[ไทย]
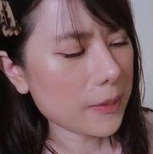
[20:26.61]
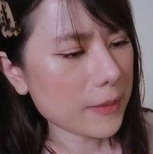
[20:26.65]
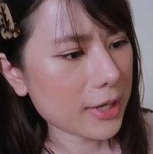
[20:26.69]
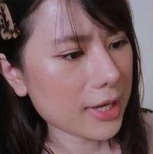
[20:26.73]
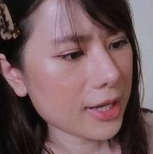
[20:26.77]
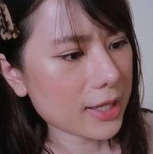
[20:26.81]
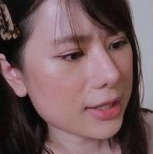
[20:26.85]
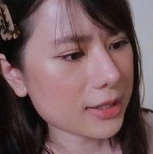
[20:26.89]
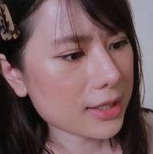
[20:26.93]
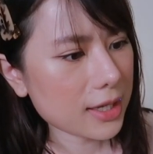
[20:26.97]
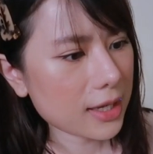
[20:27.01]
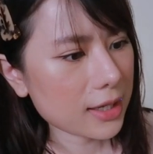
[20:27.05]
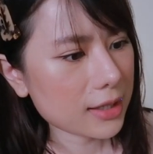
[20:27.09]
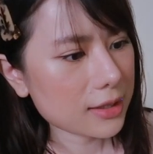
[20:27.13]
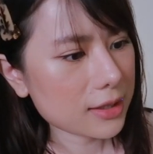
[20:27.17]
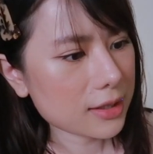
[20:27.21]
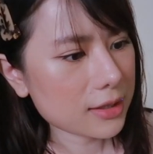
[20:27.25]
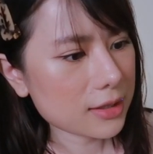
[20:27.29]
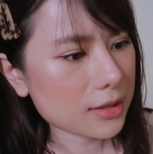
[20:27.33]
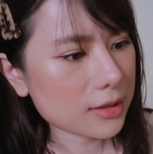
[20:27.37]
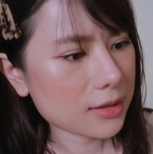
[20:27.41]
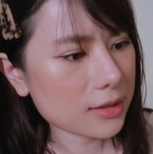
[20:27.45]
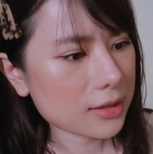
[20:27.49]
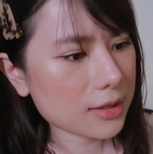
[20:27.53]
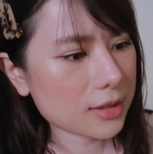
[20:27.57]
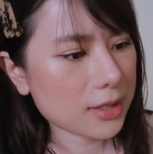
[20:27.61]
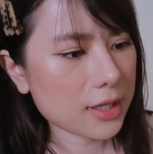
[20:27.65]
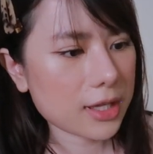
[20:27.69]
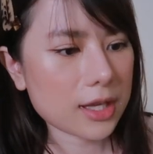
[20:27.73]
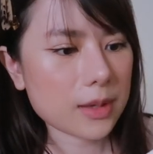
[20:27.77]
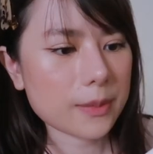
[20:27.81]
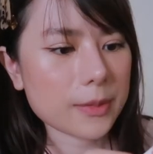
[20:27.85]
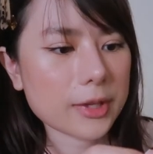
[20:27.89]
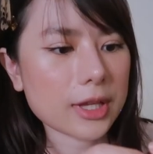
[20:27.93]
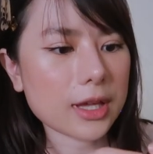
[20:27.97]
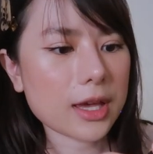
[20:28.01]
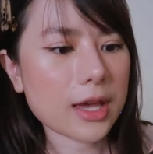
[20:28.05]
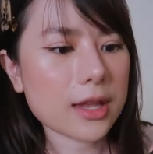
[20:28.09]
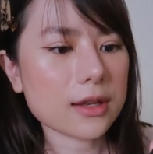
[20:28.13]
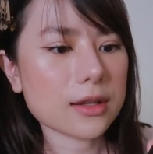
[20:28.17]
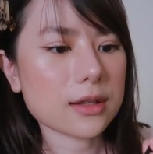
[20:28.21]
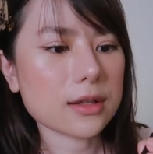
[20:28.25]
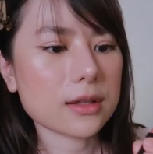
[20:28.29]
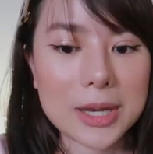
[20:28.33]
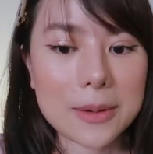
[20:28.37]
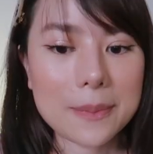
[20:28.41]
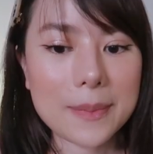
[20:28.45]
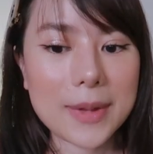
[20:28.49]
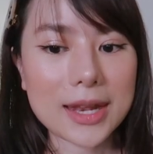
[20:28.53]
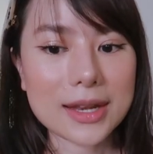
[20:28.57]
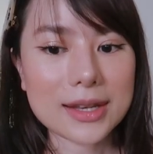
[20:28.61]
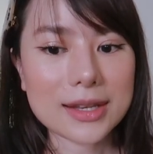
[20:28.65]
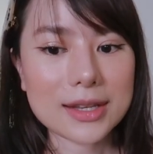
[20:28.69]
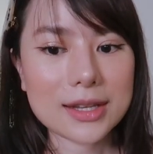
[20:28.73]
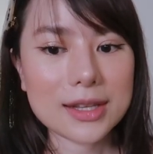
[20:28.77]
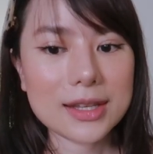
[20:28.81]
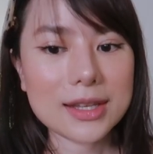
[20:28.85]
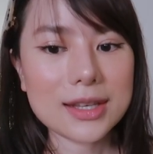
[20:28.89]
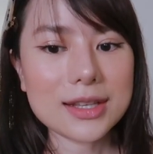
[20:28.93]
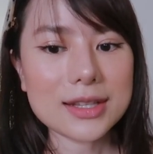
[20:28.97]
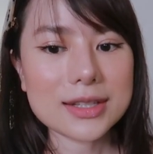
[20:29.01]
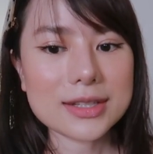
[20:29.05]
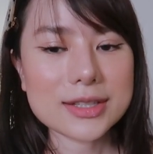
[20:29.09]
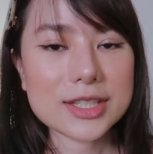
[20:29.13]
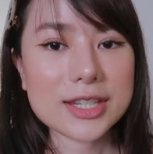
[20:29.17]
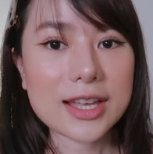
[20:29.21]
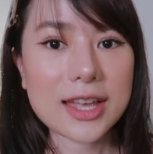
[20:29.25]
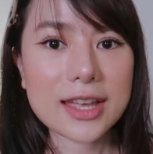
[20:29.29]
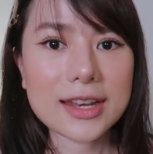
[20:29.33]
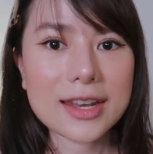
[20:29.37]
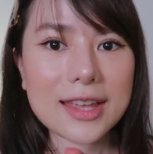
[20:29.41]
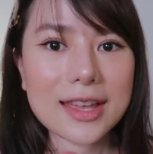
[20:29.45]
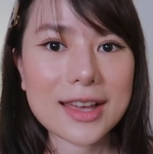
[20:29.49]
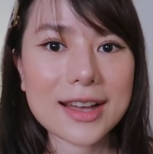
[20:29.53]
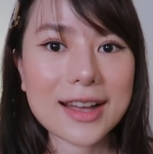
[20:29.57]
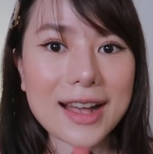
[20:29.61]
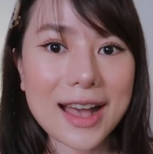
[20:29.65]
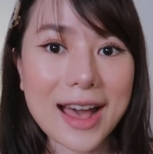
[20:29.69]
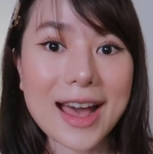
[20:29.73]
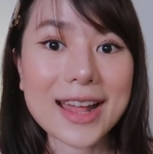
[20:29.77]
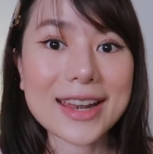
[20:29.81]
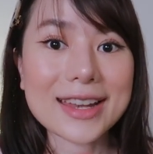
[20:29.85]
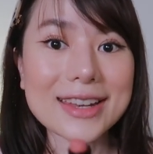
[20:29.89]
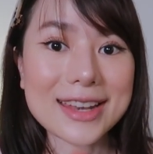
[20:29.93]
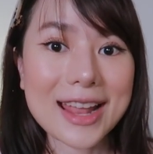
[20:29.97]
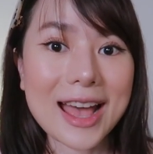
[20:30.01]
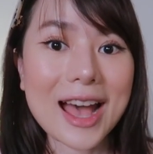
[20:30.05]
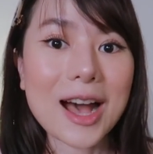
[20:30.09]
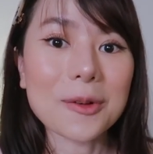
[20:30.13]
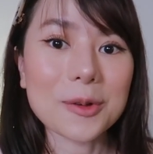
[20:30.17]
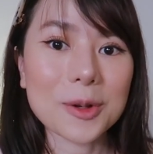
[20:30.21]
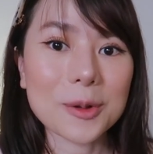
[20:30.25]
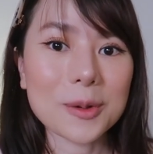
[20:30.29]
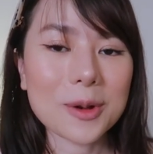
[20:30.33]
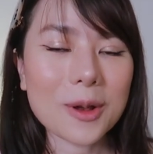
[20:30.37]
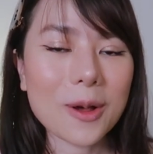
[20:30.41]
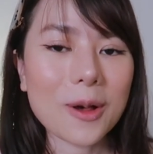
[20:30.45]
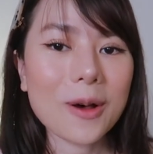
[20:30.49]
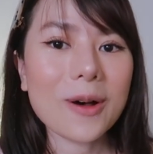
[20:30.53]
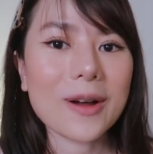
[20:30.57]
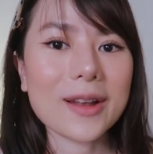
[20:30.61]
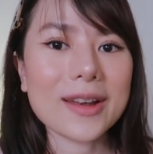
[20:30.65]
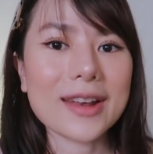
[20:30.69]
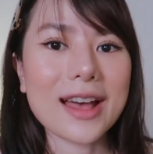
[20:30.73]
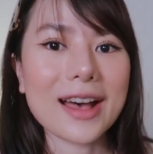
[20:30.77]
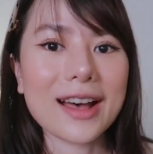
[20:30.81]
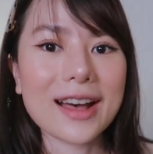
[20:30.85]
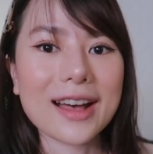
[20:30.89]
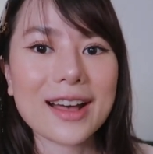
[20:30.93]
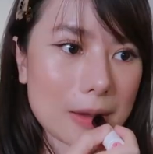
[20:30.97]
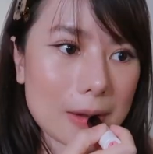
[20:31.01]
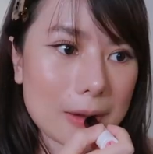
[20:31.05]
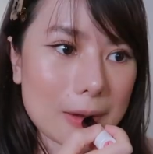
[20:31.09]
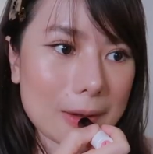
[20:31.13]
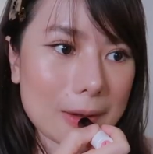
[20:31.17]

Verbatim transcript: ฝ้ายไม่แน่ใจเรื่องชื่อสีเหมือนกันเป็นแมตที่ใช้ในอากาศหนาวแล้วรอดอะ